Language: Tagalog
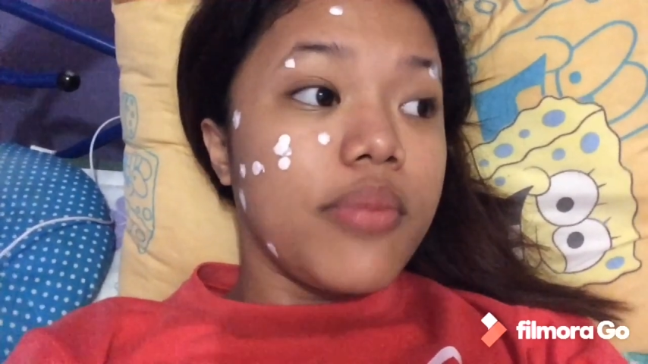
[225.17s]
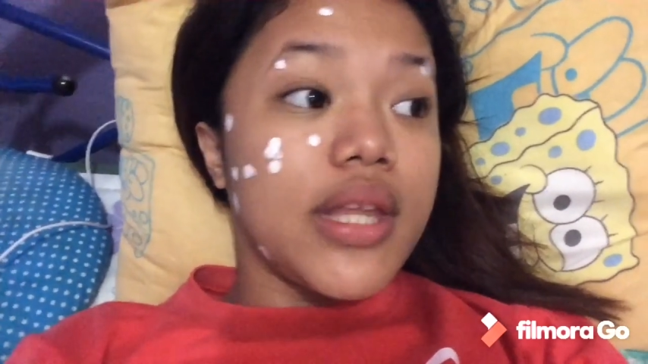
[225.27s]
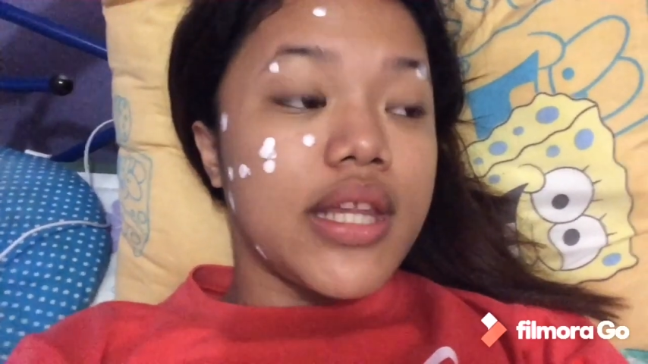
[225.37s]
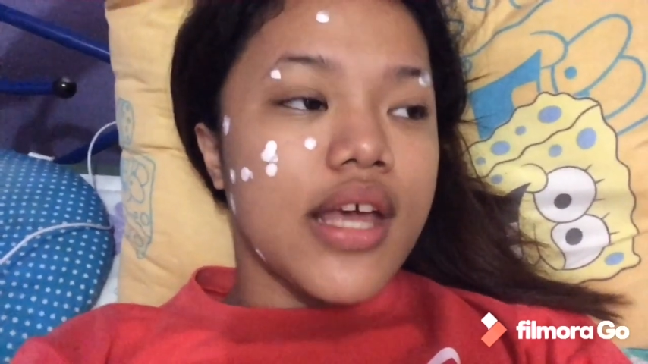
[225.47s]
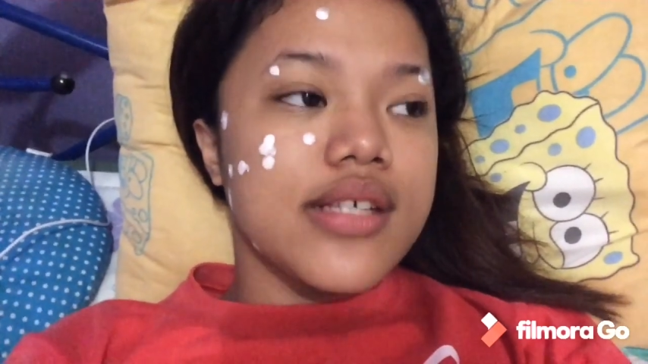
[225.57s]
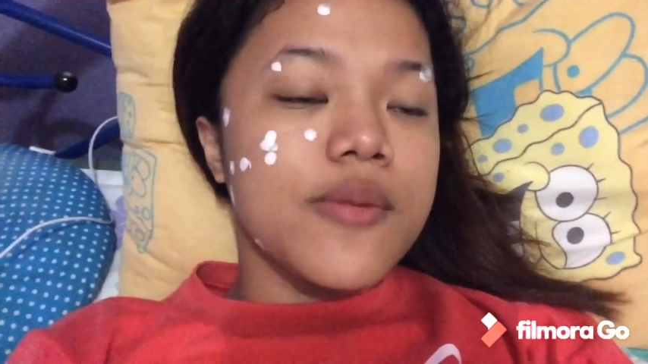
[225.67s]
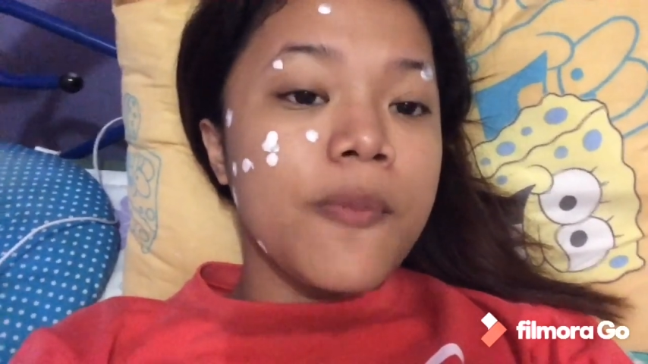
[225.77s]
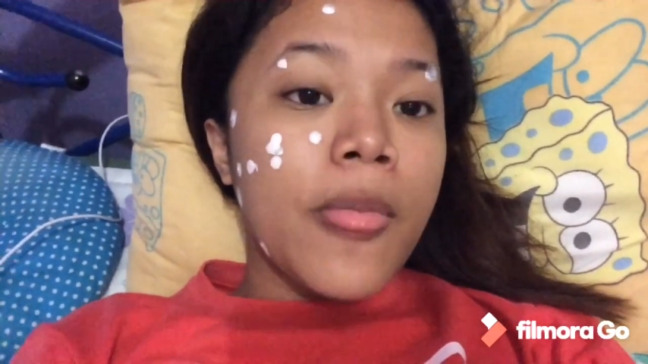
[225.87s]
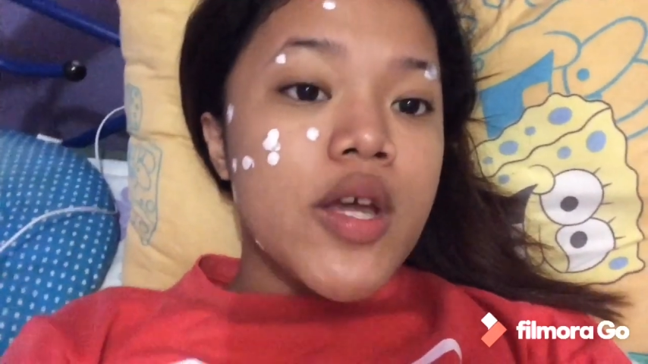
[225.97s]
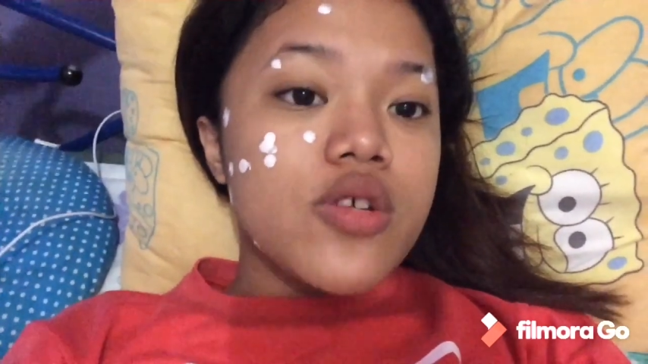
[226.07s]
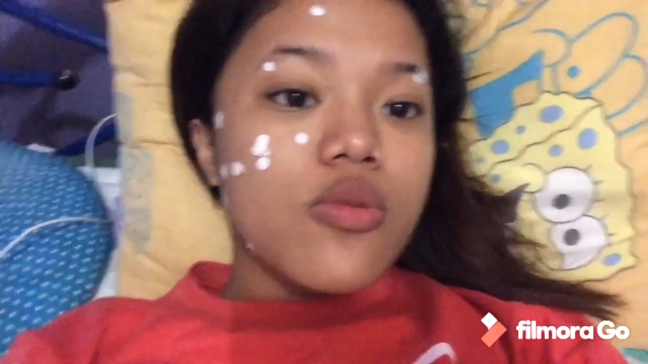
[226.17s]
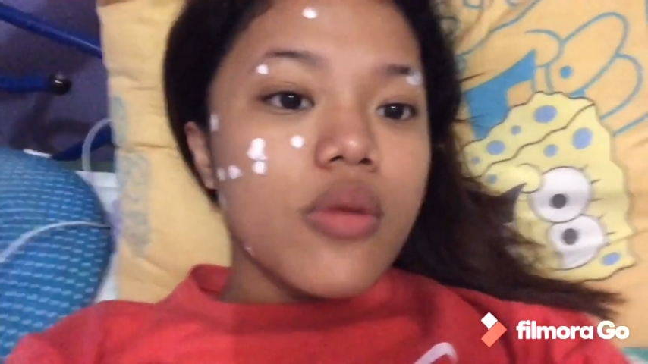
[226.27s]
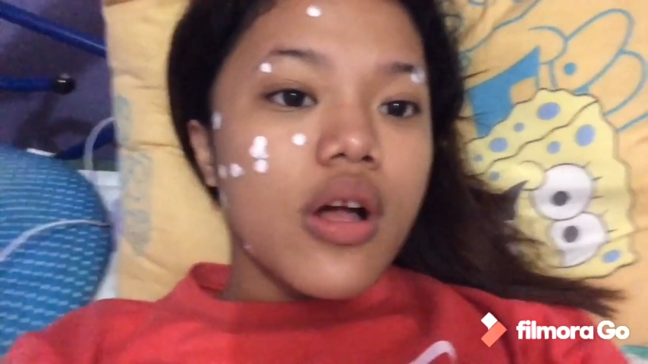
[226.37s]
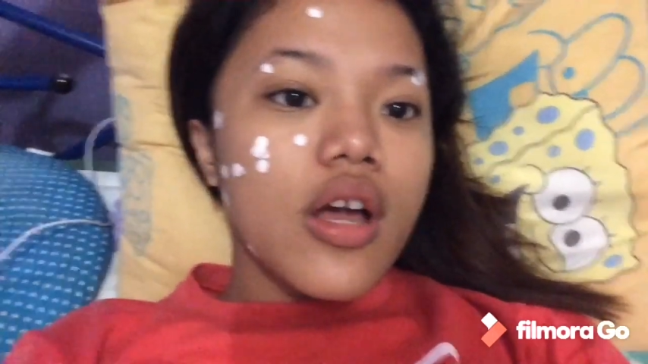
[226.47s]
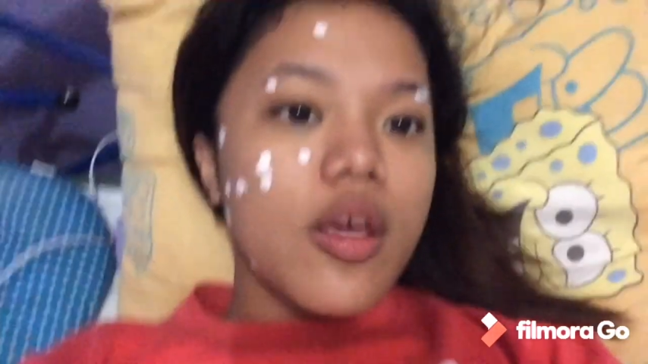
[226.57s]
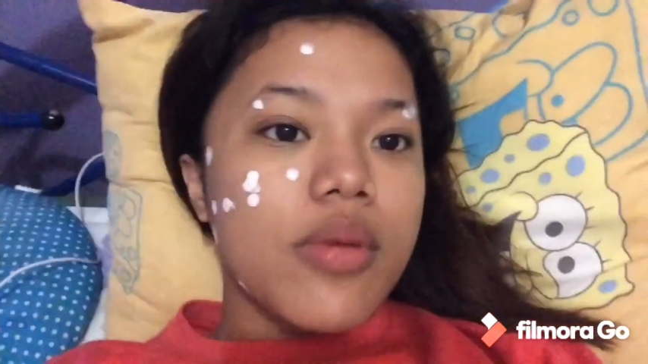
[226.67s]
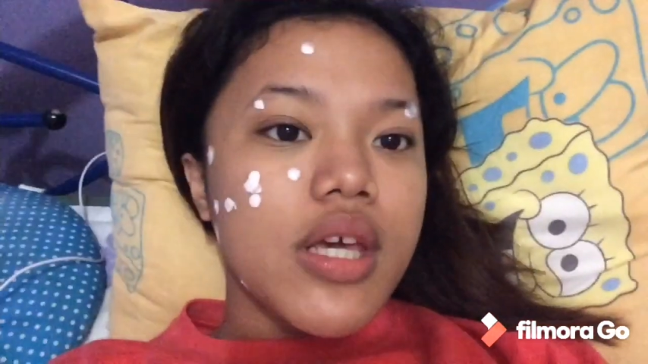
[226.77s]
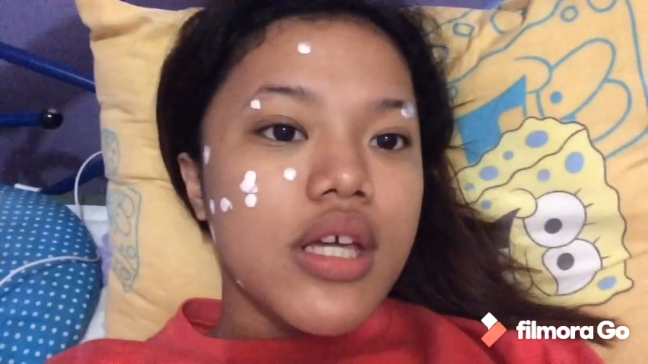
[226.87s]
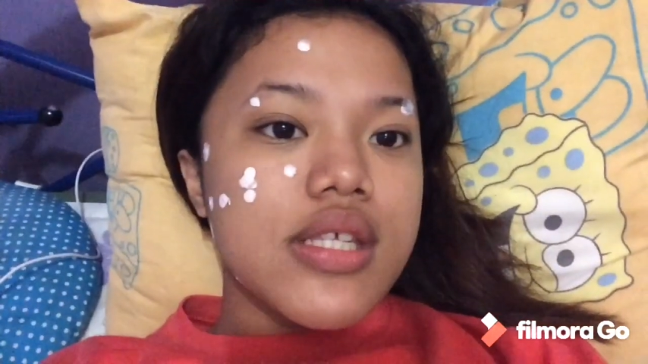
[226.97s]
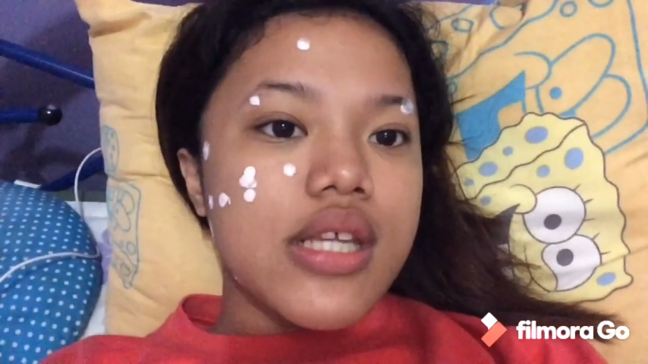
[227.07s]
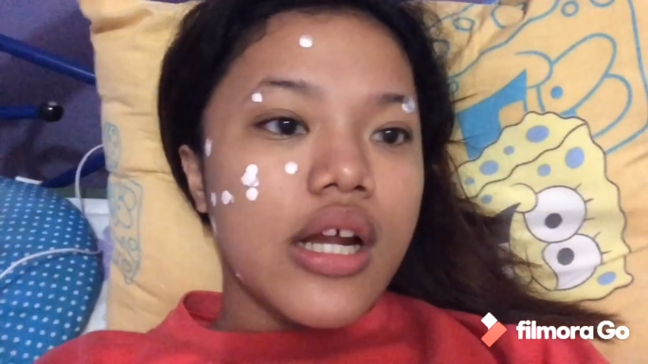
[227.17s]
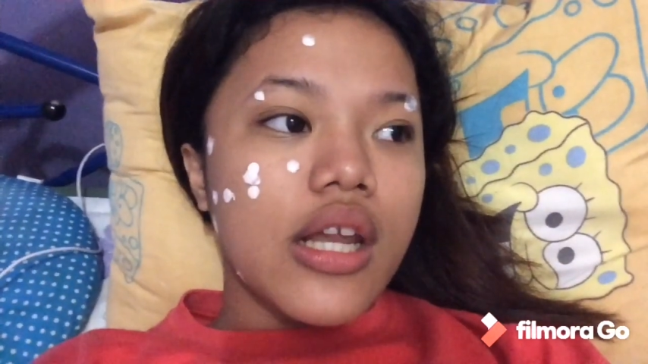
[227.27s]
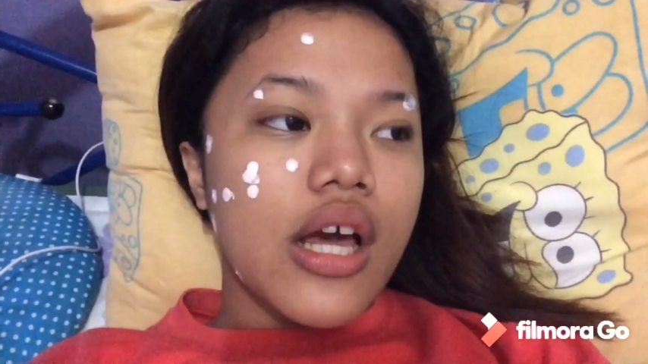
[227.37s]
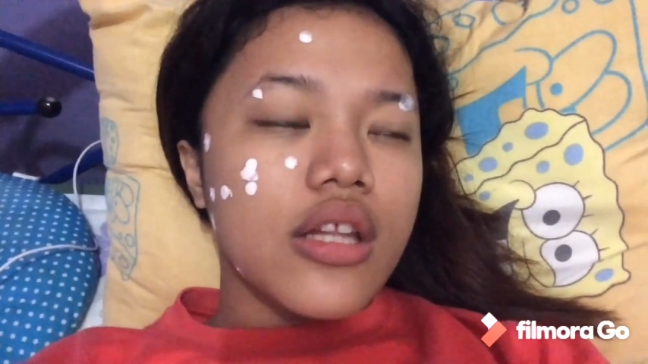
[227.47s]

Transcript: BTS. So magkakaibigan silang